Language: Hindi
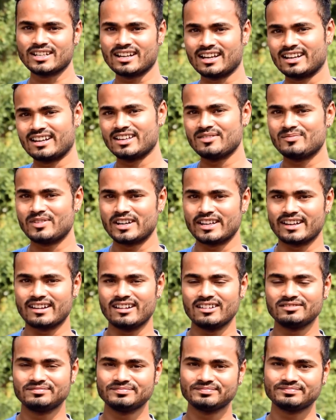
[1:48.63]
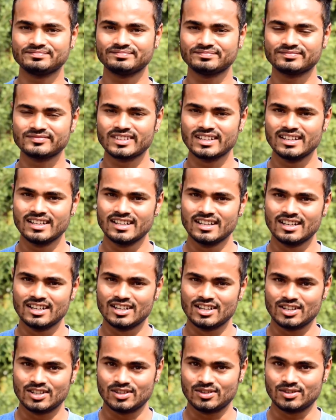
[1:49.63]
निकालना ही पड़ेगा
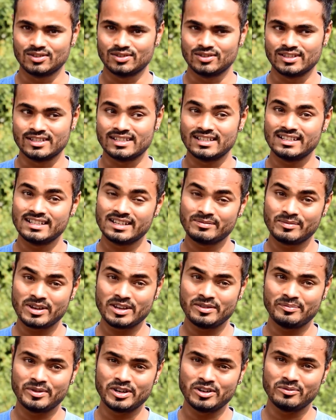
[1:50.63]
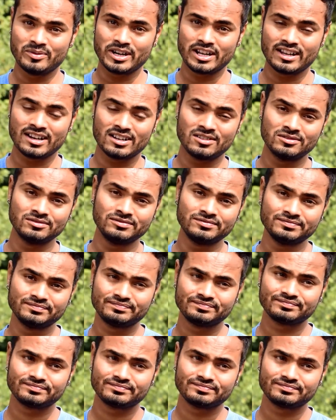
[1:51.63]
तो इसीलिए मैं वीडियो बना रहा हूँ